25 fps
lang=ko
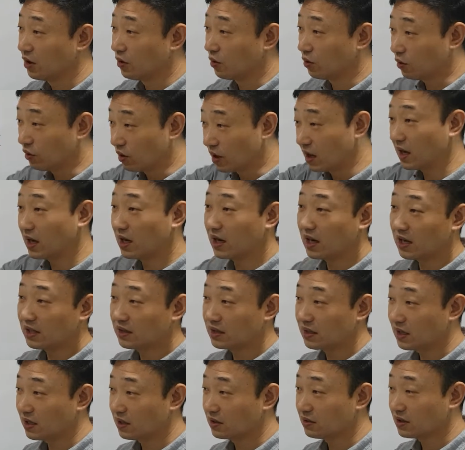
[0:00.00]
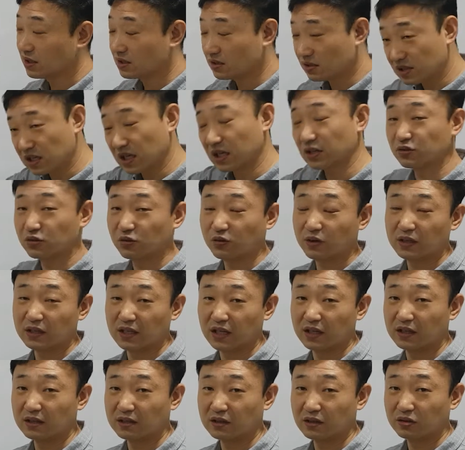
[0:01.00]
올라간다 그래서 창조가
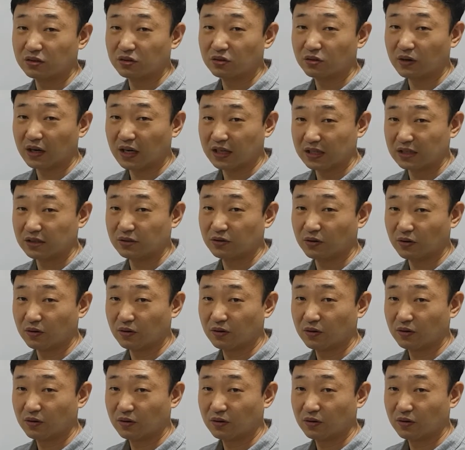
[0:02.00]
되는 것도 아니고